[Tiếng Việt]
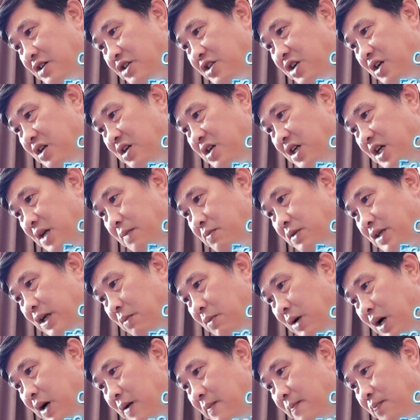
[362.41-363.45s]
rất nghiêm
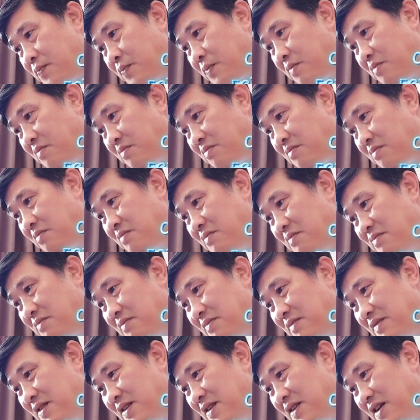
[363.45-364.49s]
trọng à. Hừm,
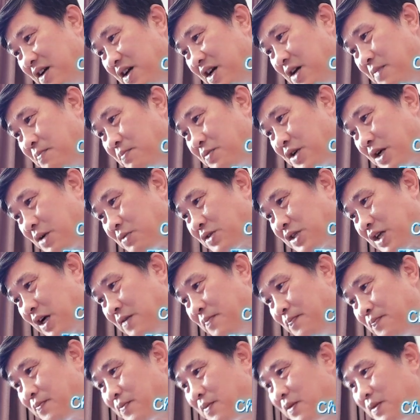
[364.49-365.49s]
nghiêm trọng sao?